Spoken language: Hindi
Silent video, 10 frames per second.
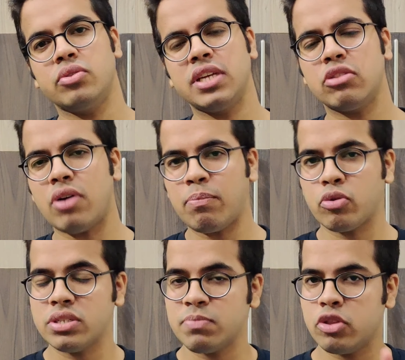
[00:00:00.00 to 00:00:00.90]
होती है तो
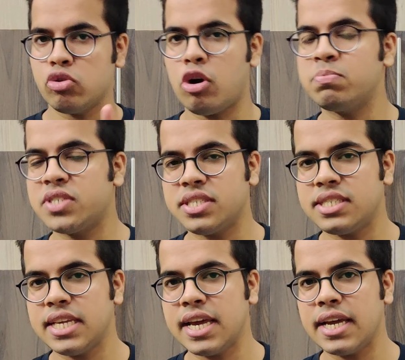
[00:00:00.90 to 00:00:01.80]
आपको इसमें दो ऑप्शन
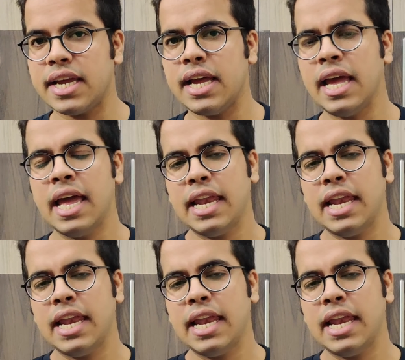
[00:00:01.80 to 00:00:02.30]
दिए गए हैं